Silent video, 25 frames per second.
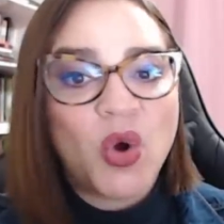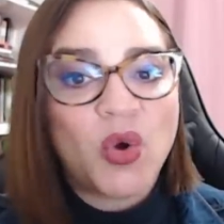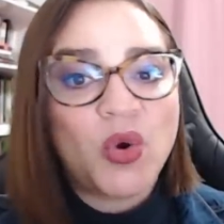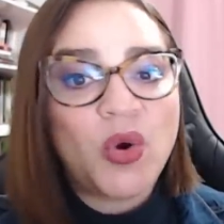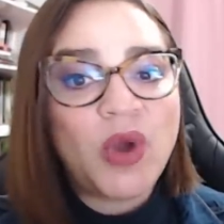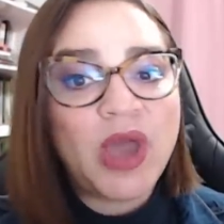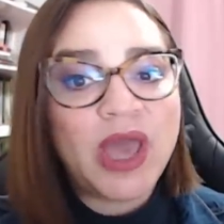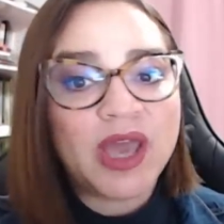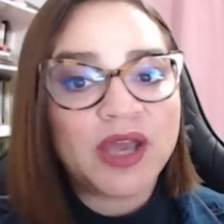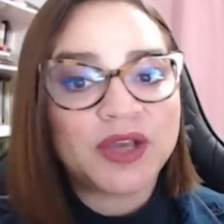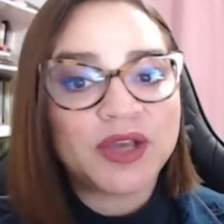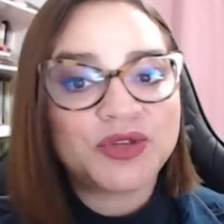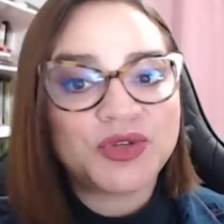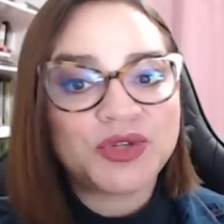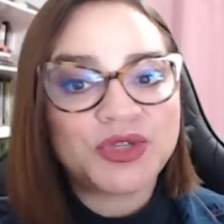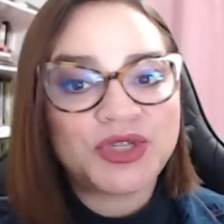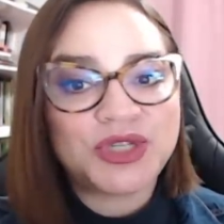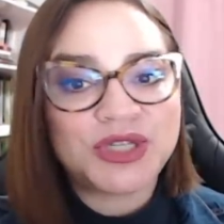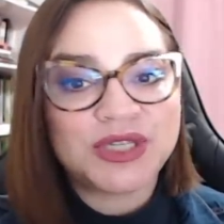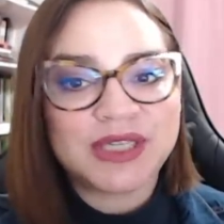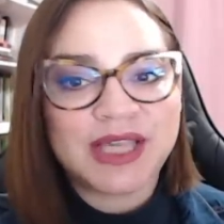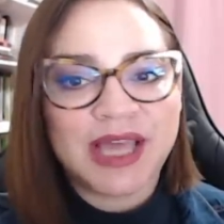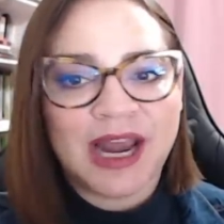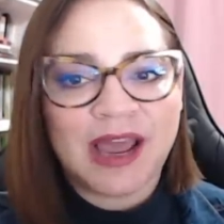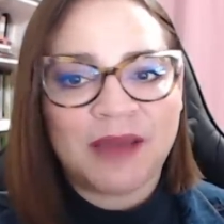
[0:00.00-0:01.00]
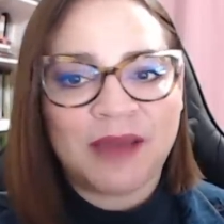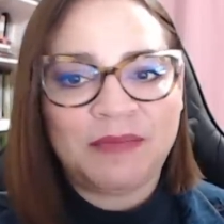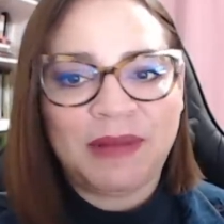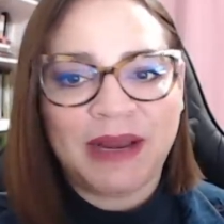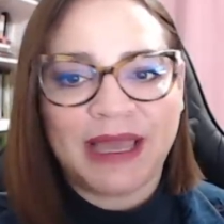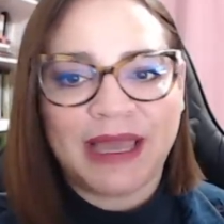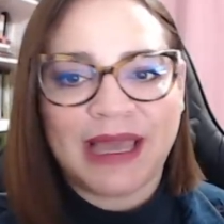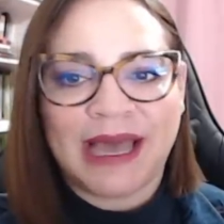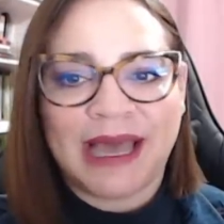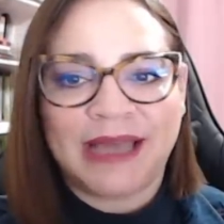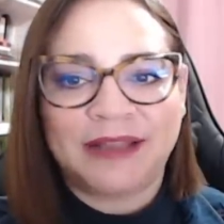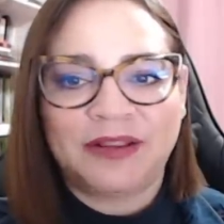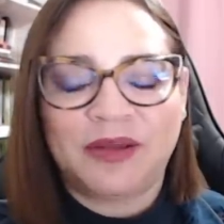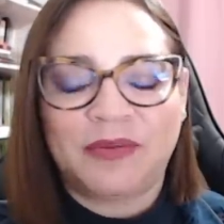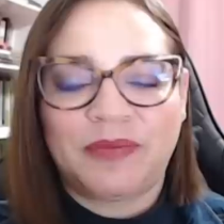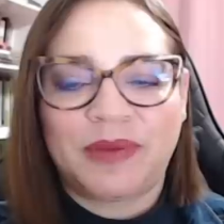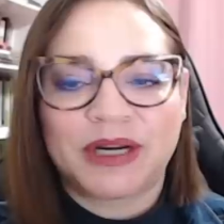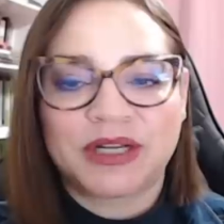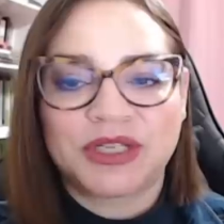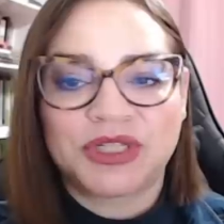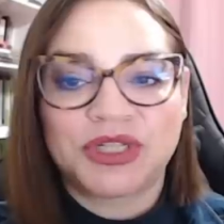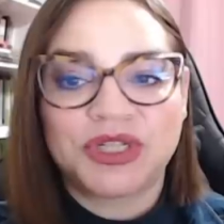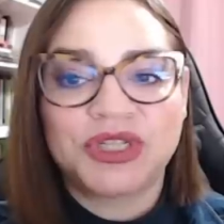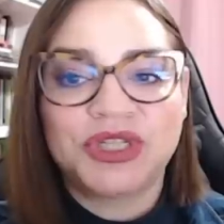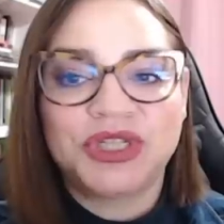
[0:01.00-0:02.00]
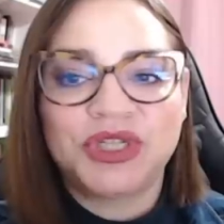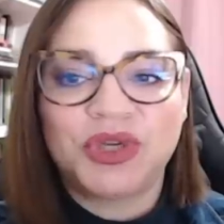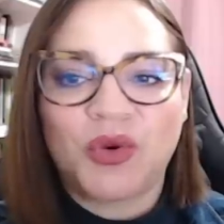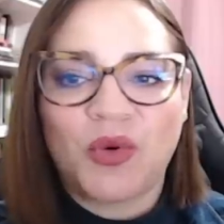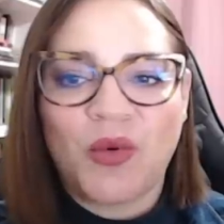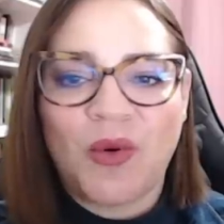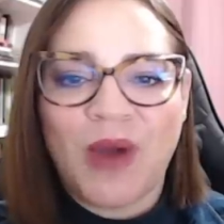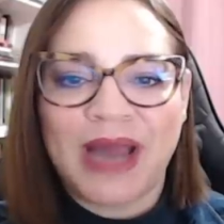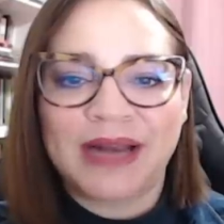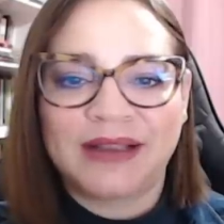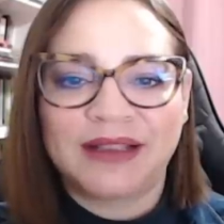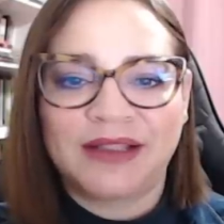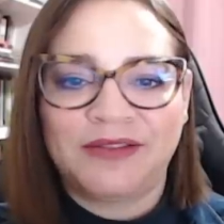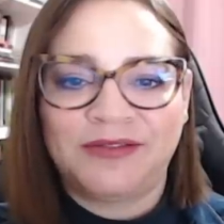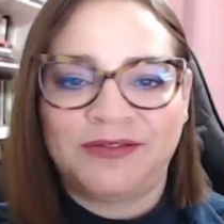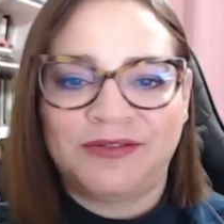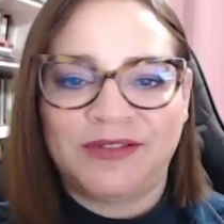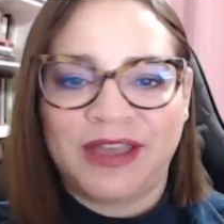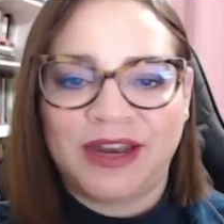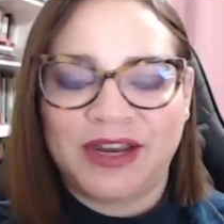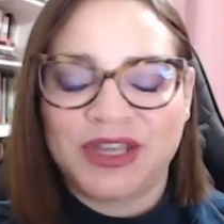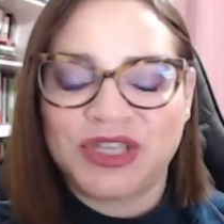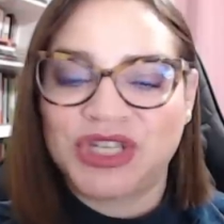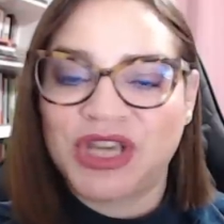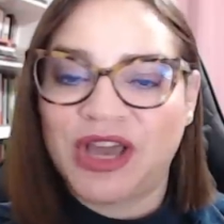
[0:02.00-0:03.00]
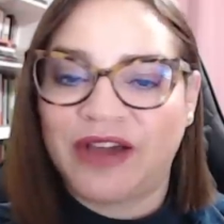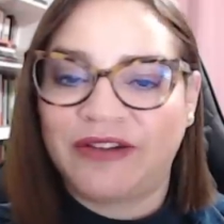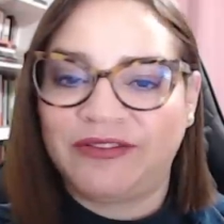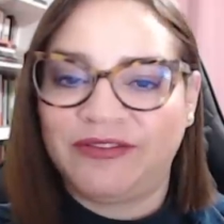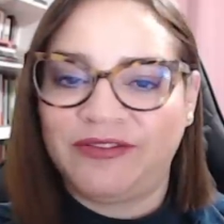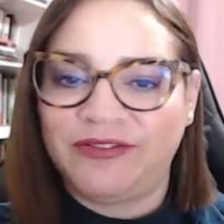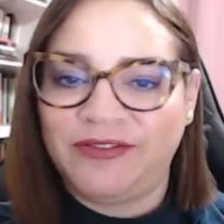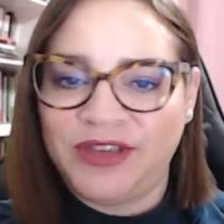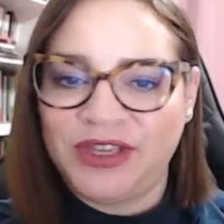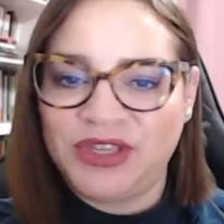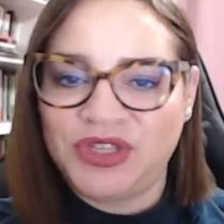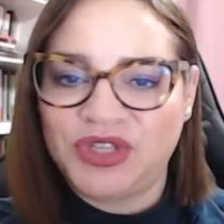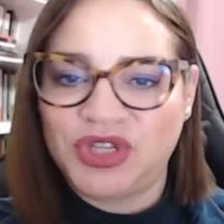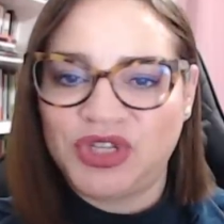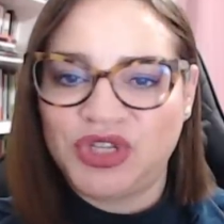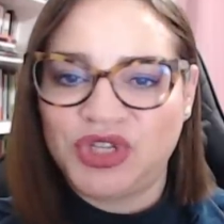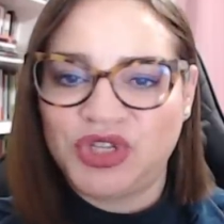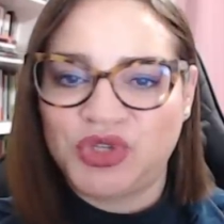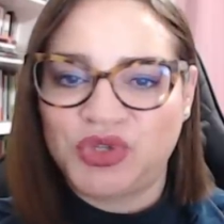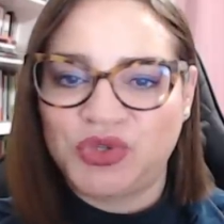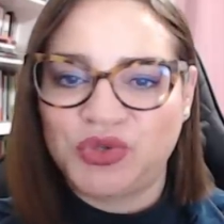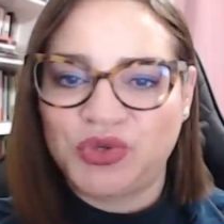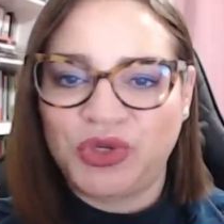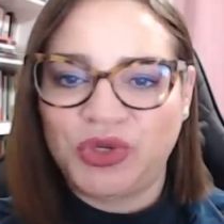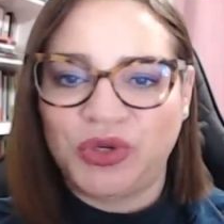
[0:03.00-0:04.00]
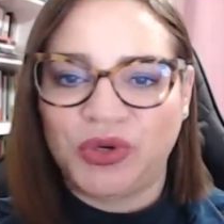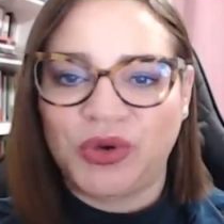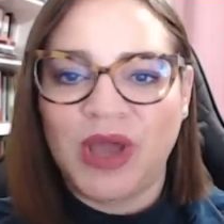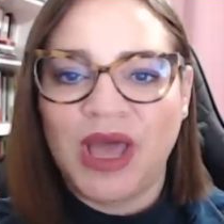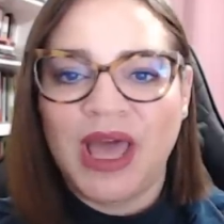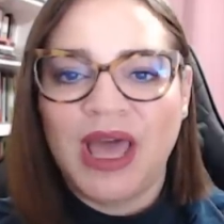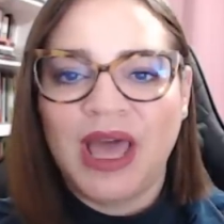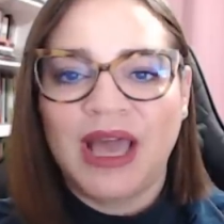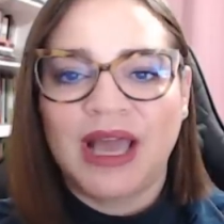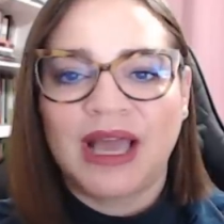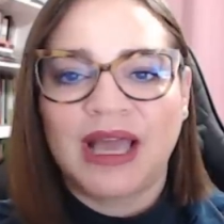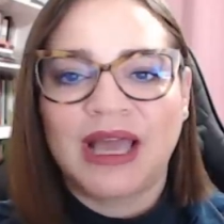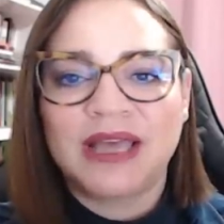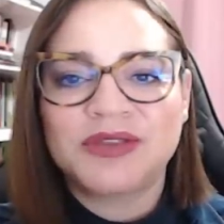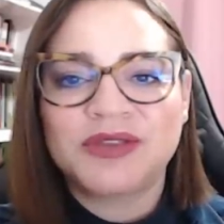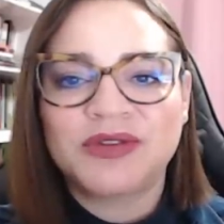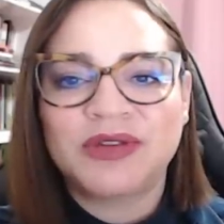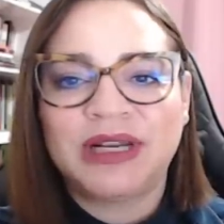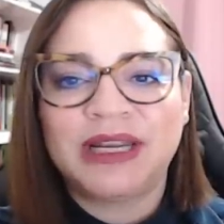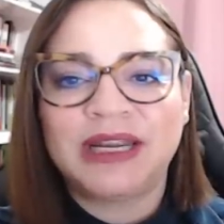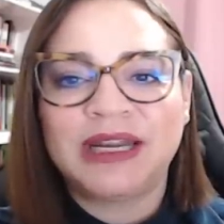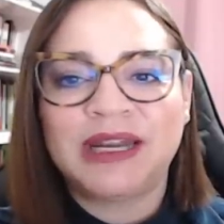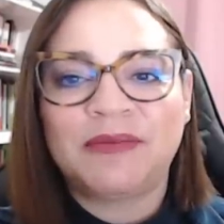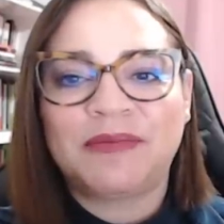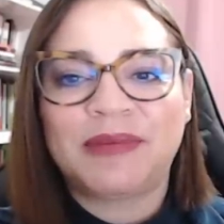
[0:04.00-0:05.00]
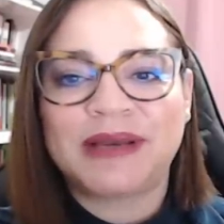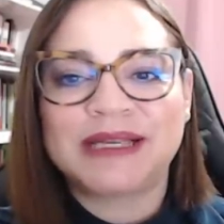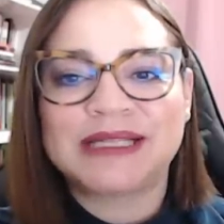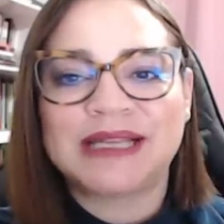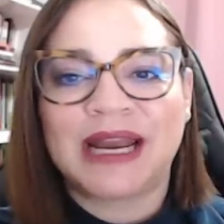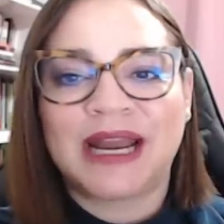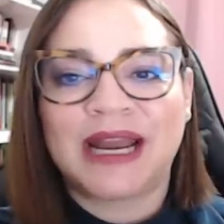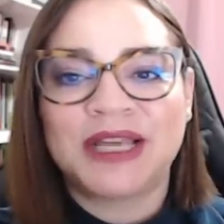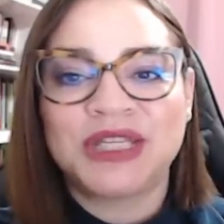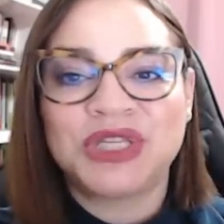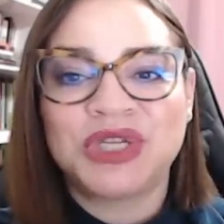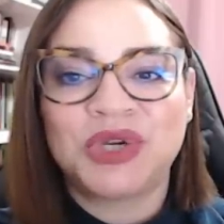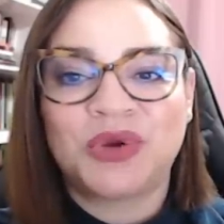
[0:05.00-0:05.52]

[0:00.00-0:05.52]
O reajuste será aplicado a partir de quarta-feira, dia 20 de julho. Gasolina passará de